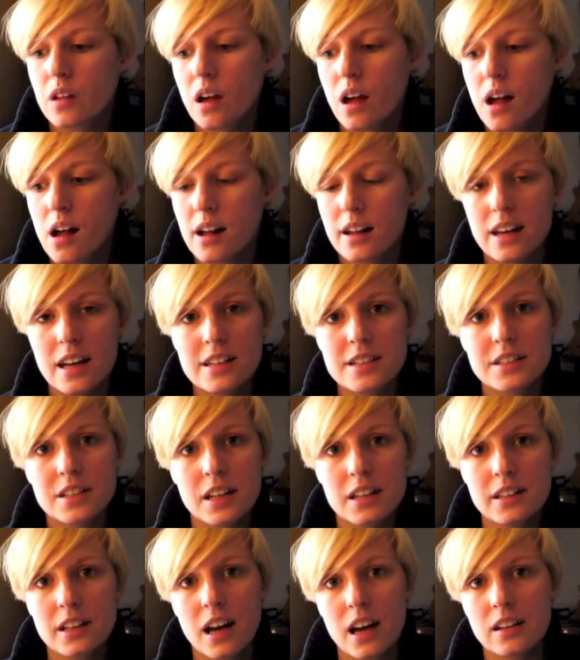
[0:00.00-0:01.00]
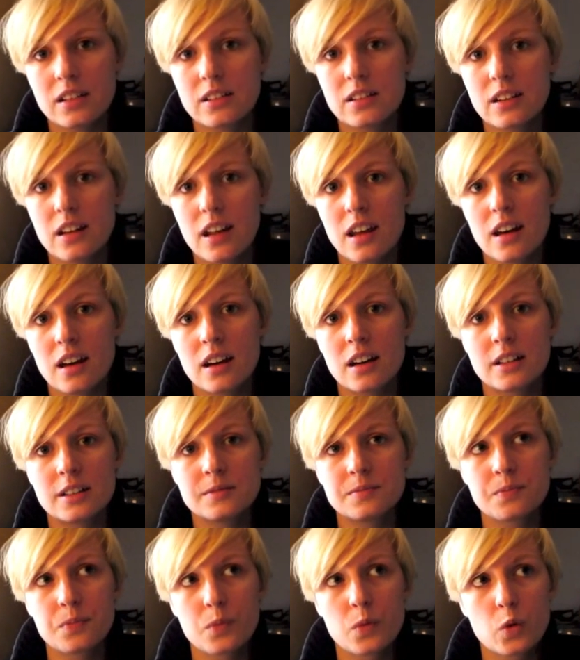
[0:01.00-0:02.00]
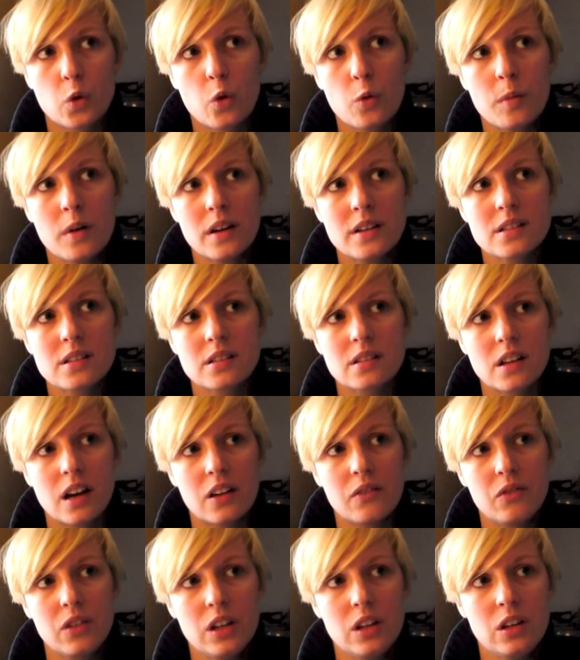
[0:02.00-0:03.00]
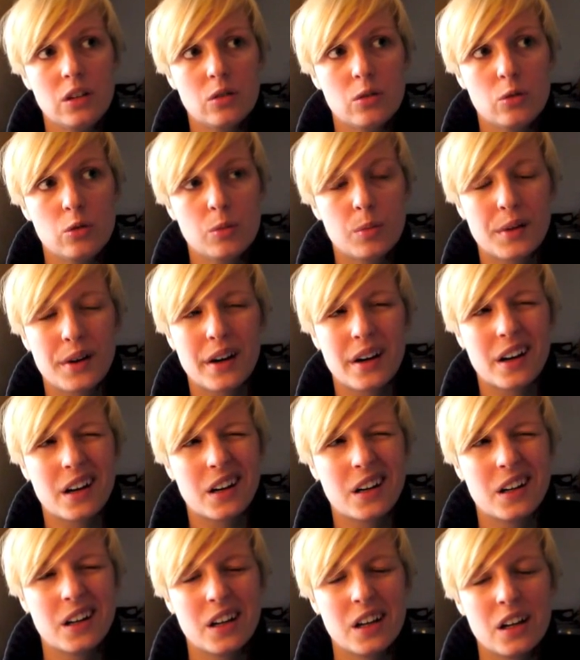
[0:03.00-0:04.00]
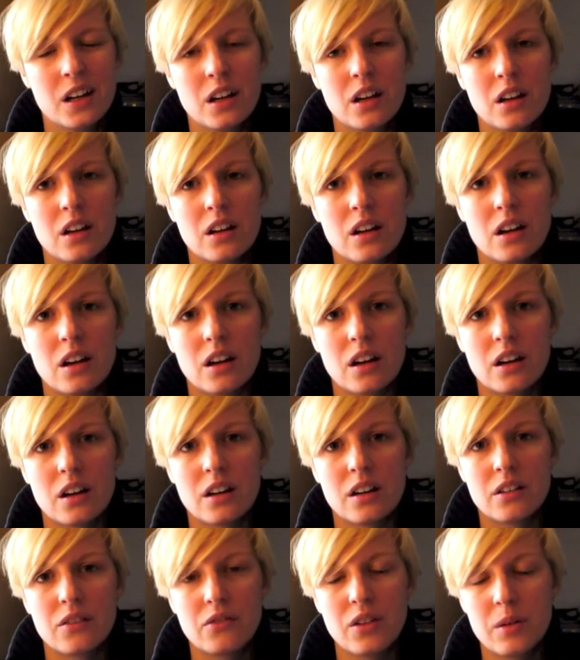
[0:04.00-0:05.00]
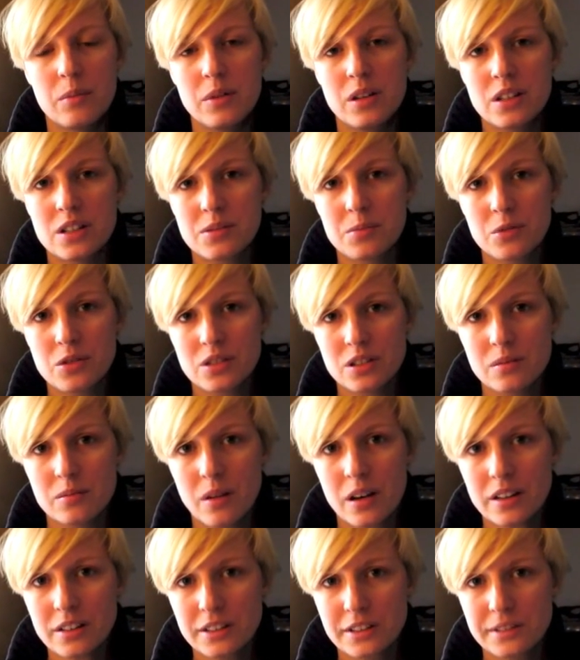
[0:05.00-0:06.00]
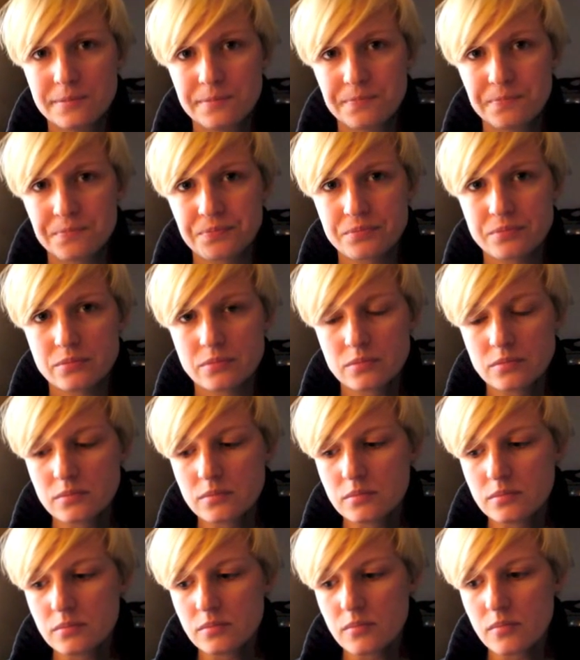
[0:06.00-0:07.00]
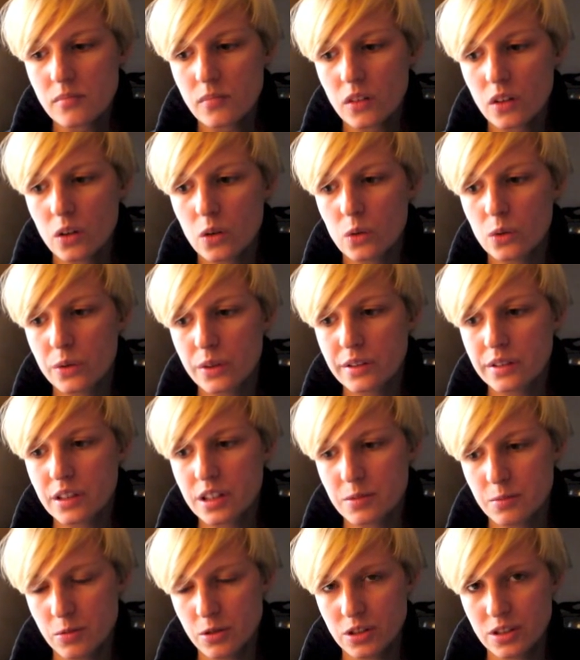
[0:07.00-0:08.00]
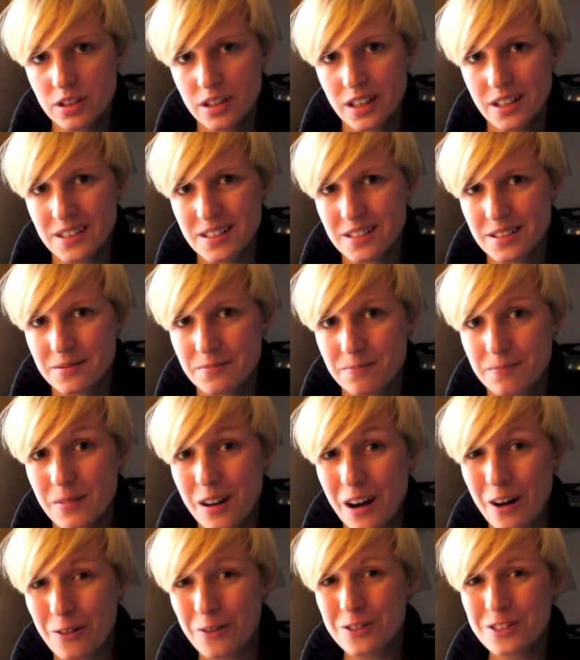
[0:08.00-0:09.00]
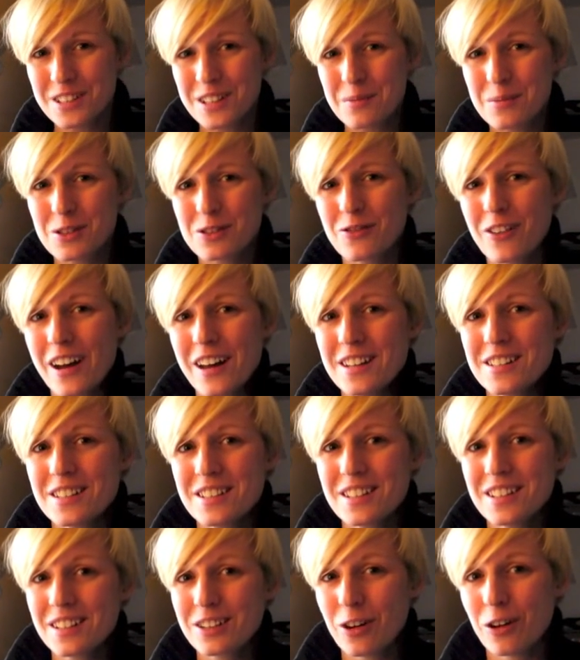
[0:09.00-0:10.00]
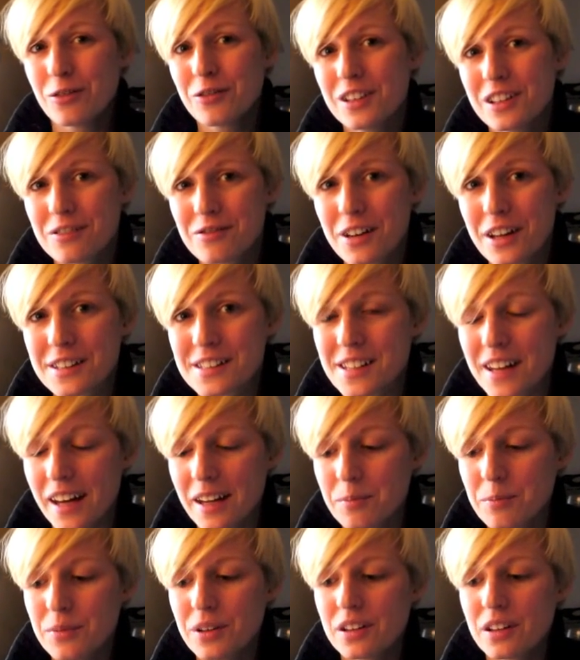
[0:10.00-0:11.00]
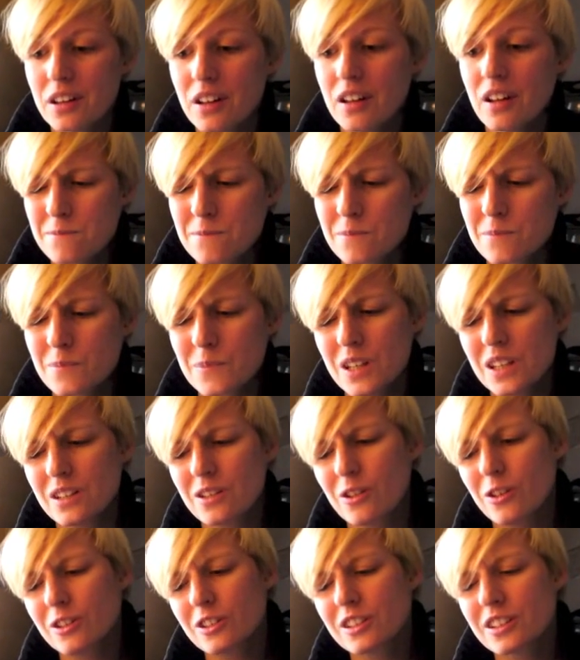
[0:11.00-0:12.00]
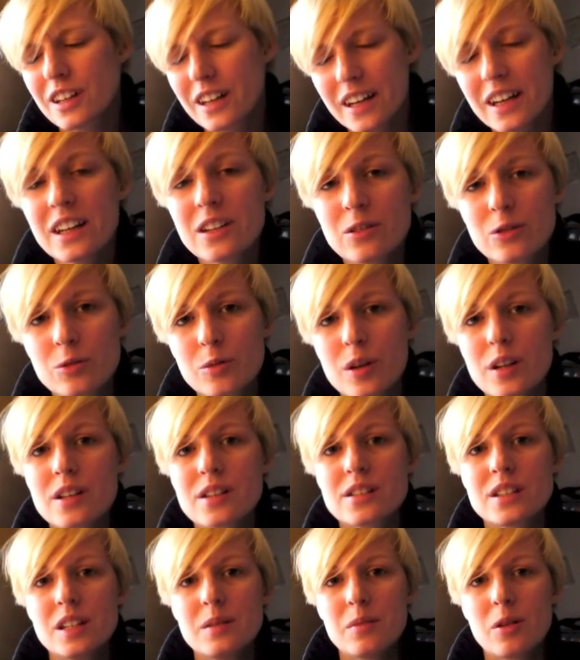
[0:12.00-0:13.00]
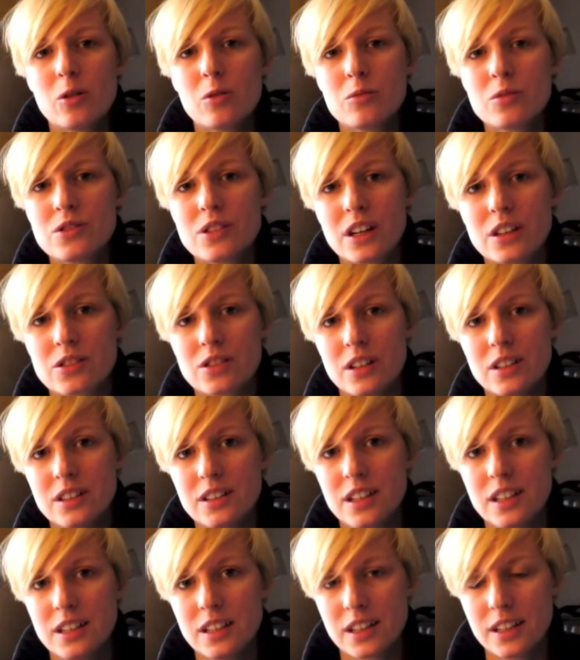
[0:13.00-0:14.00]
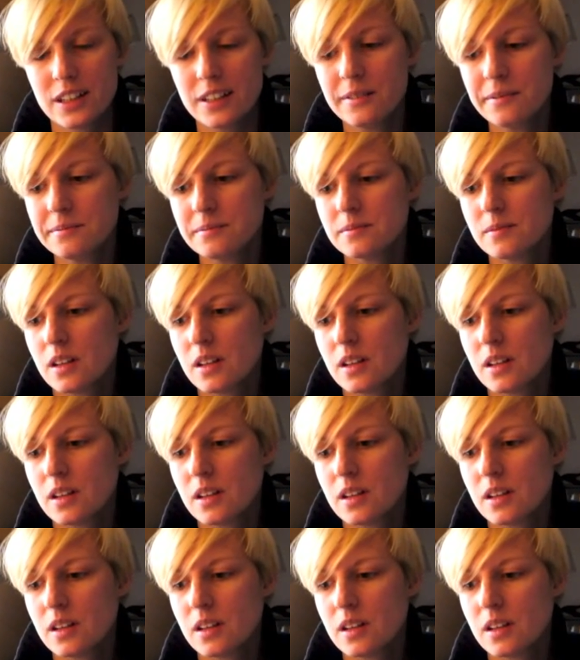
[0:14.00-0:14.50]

Äh, gestern hat der Thomas ein Video über äh, Feminismus gemacht und ich möchte jetzt mal ausnahmsweise, ich hoffe ihr verzeiht mir, nicht konkret über das Thema Homosexualität reden.